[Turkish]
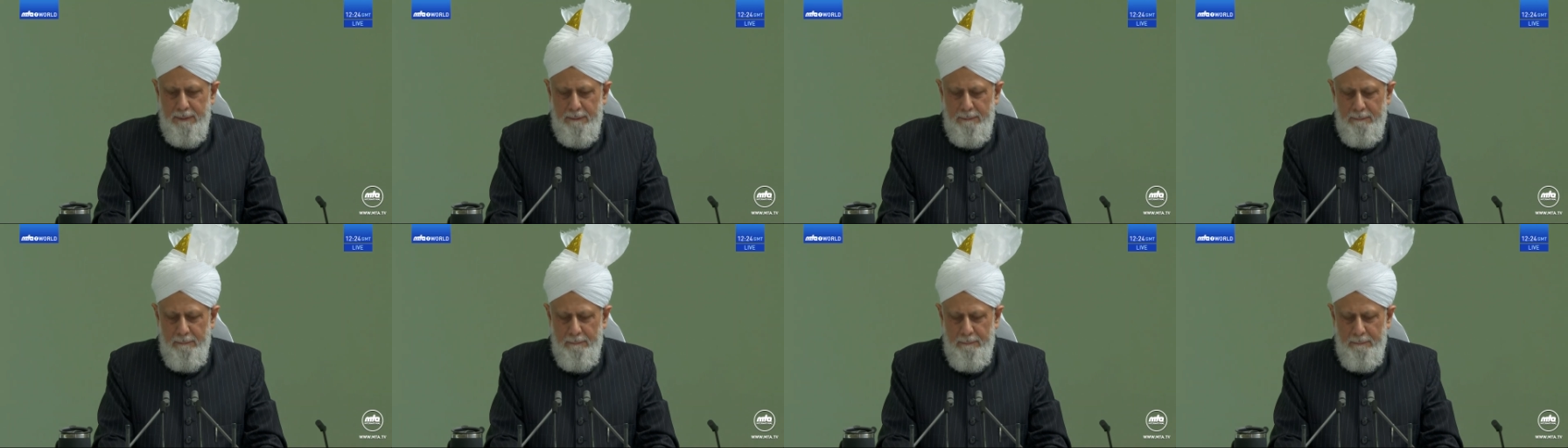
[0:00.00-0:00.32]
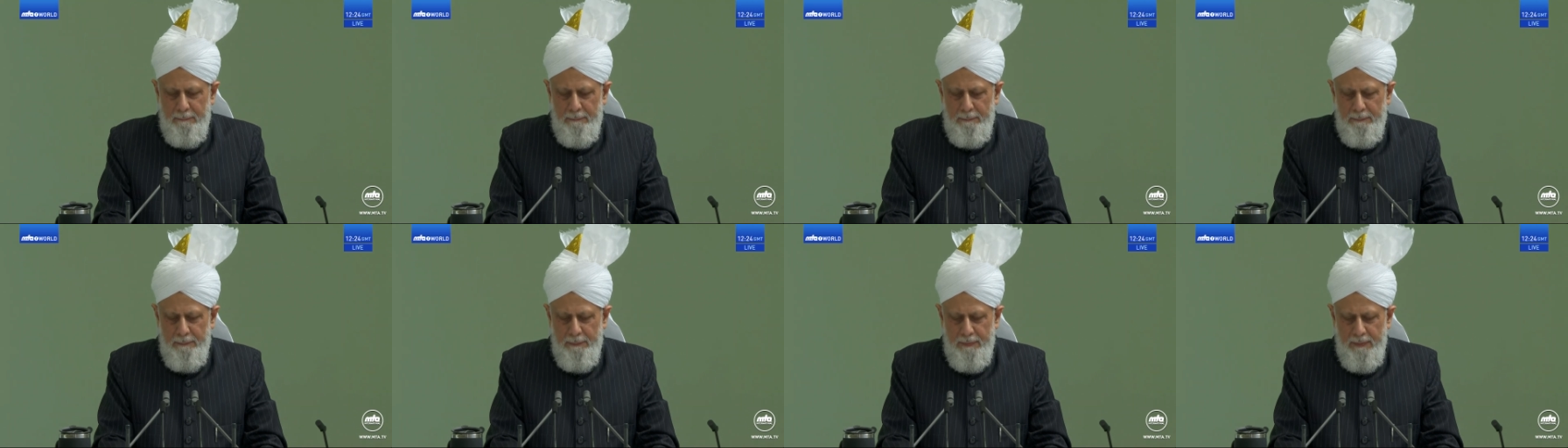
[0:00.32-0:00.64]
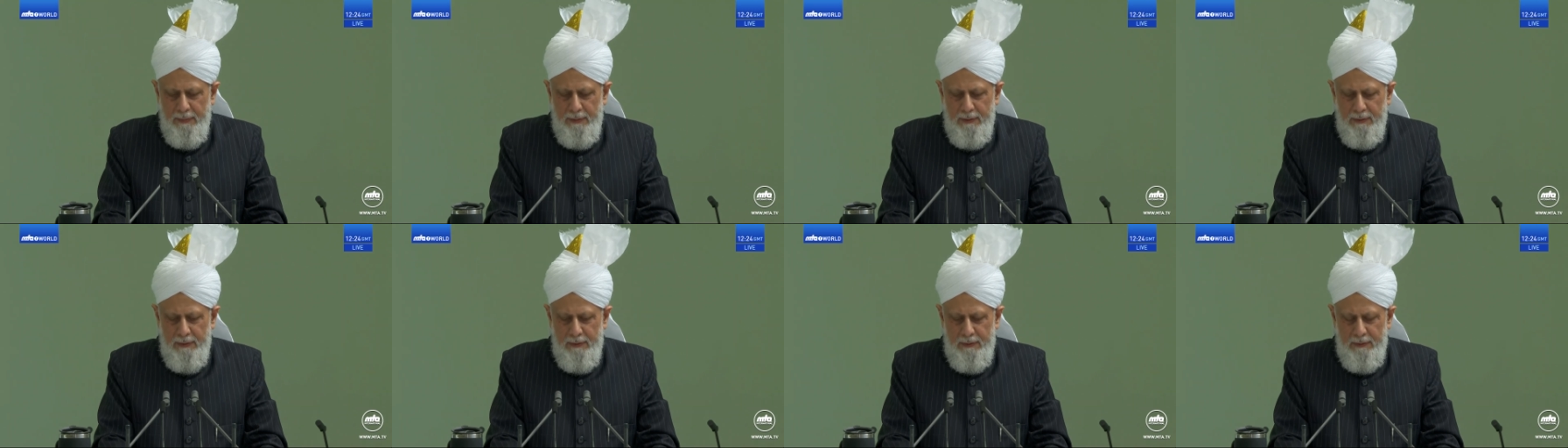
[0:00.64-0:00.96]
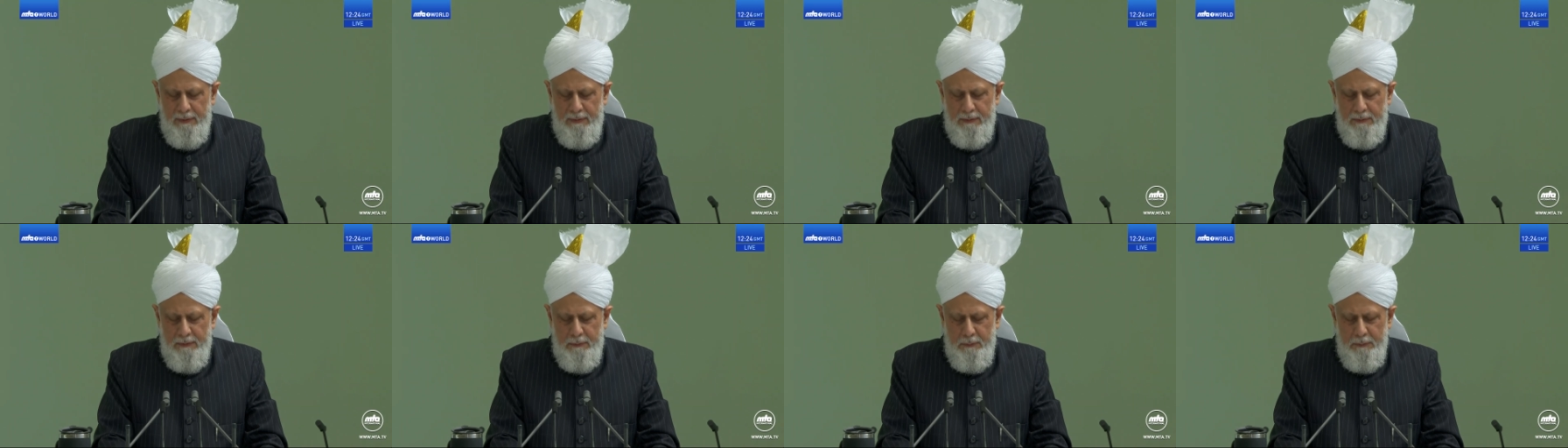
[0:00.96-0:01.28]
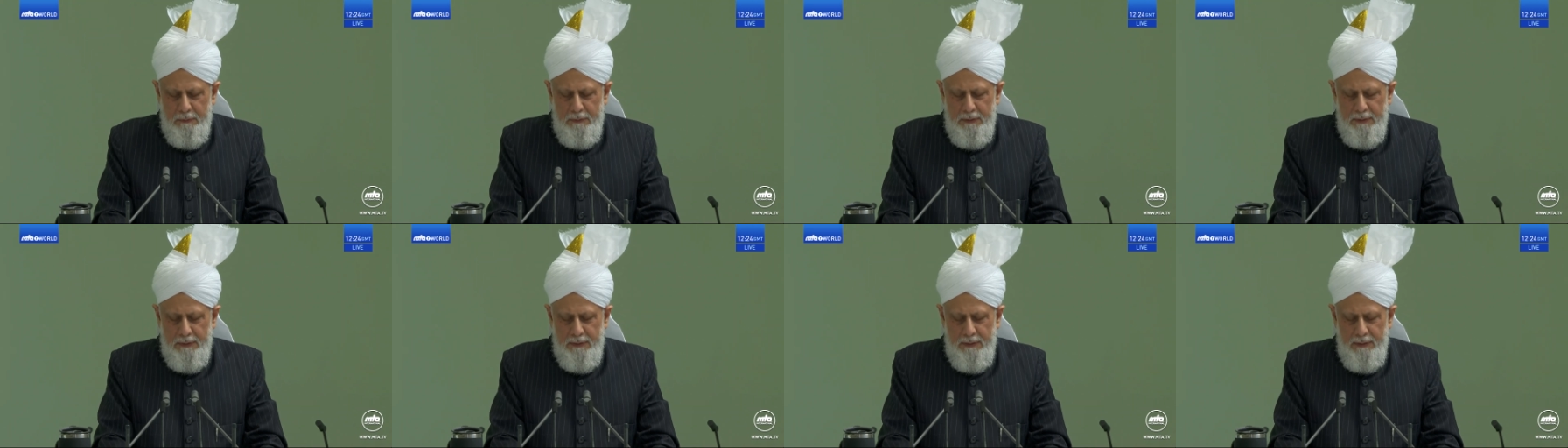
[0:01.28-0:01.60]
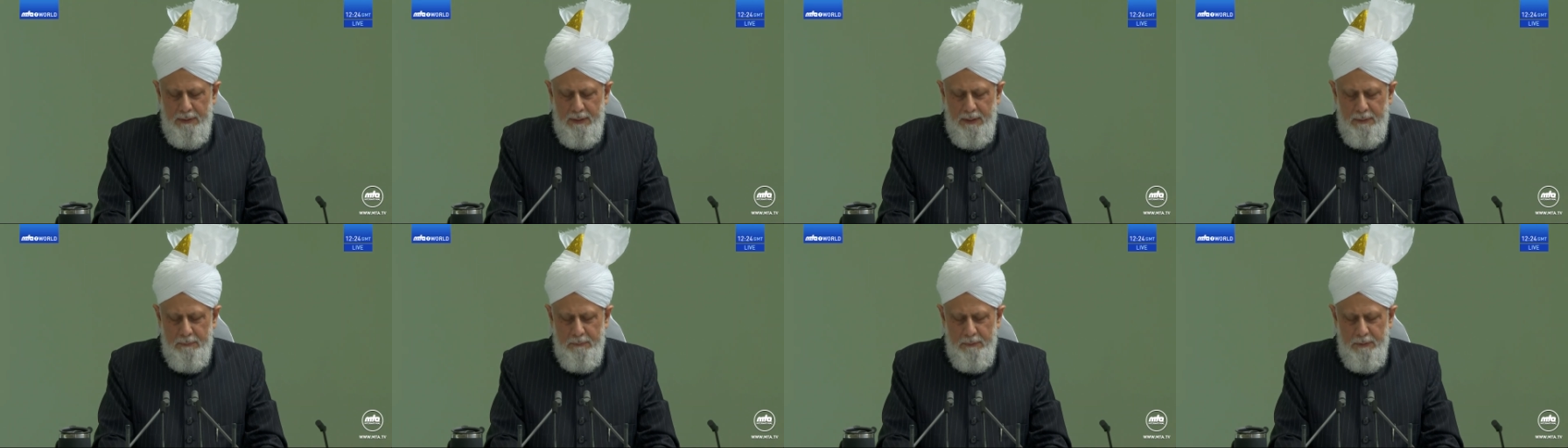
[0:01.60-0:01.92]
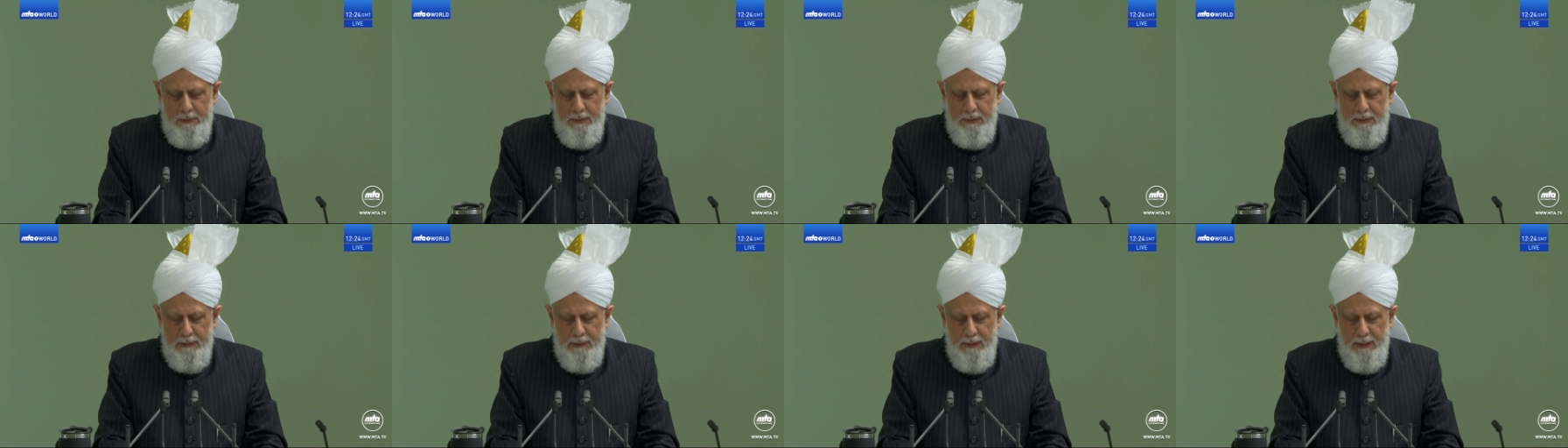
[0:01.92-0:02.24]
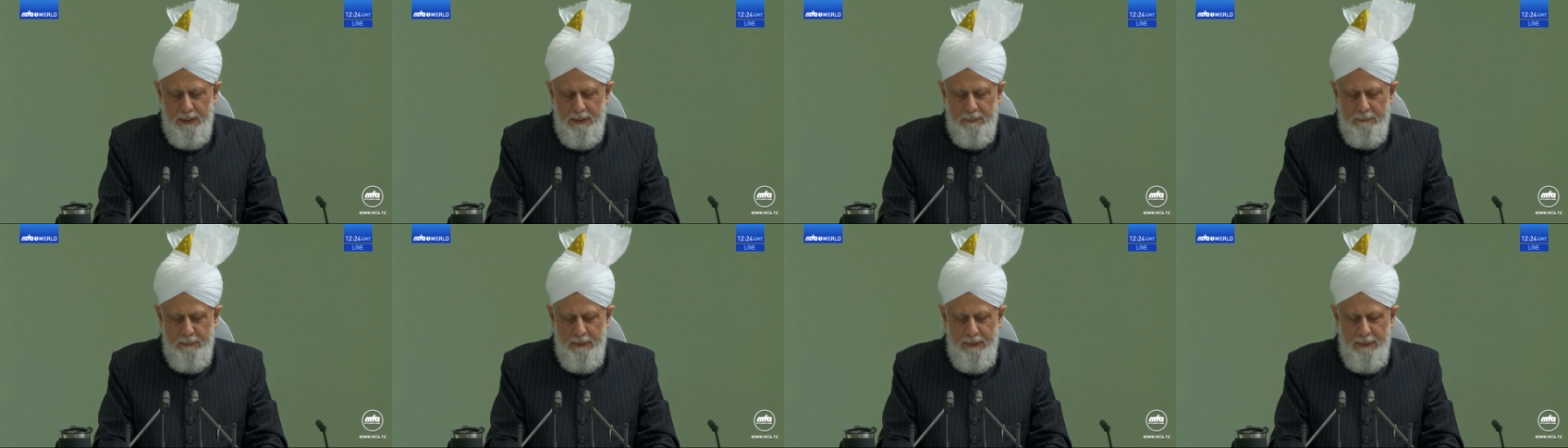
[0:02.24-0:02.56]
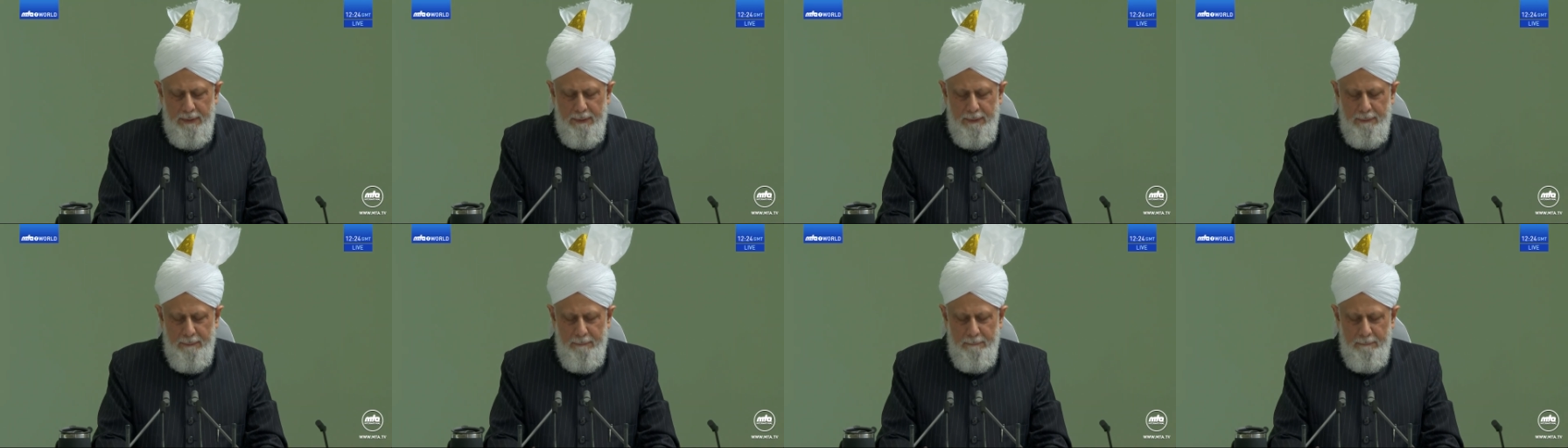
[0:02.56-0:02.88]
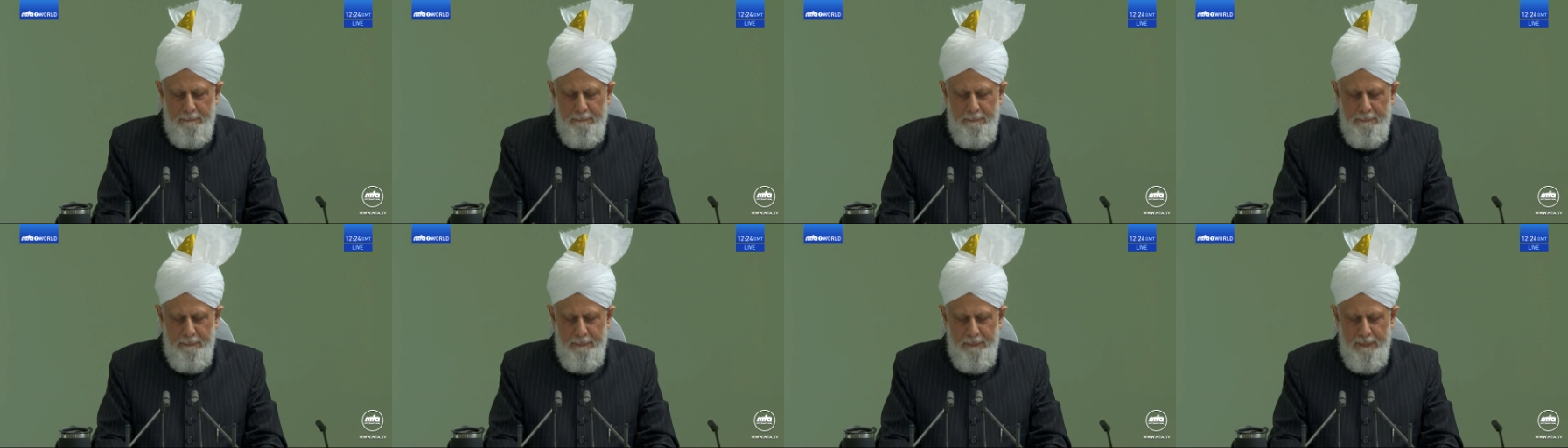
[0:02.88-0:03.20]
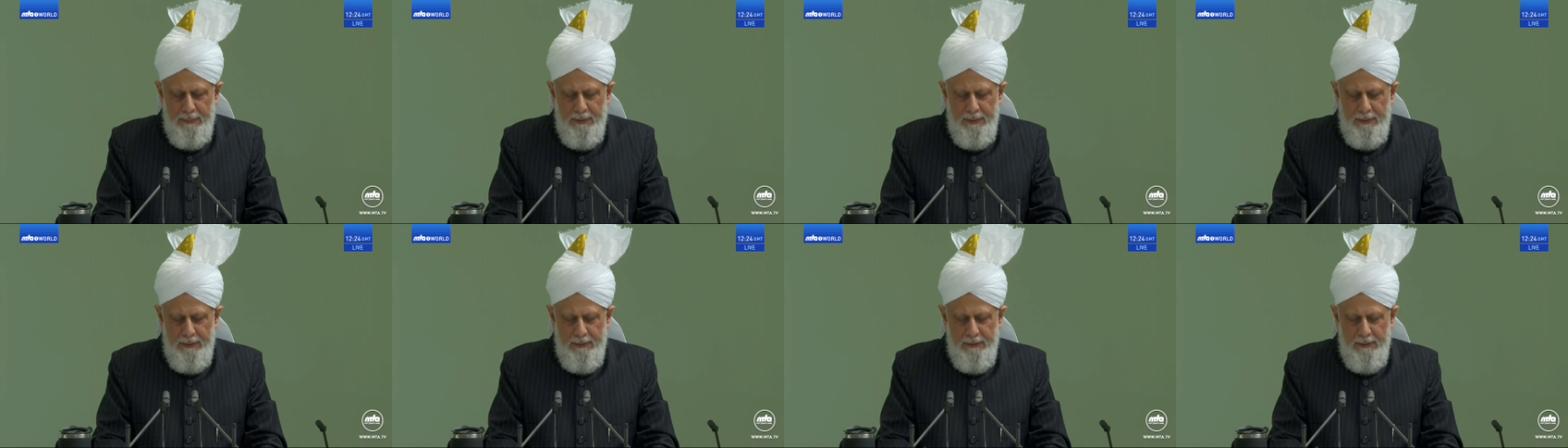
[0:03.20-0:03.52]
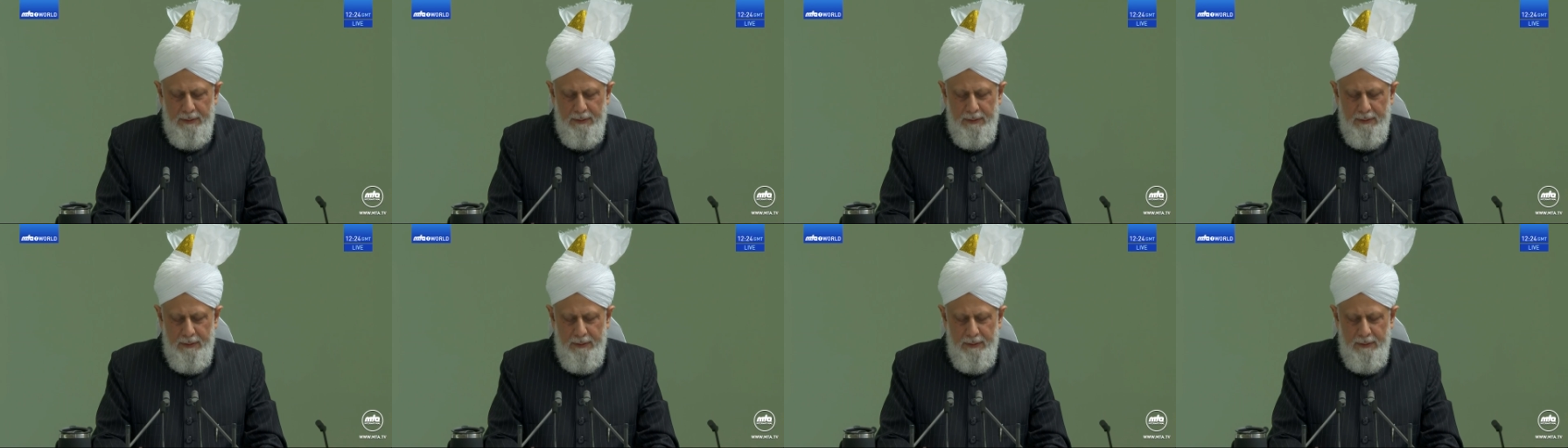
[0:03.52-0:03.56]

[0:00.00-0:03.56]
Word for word: Resul-i Ekrem sallallahu aleyhi ve sellem ertesi günü haberi aldı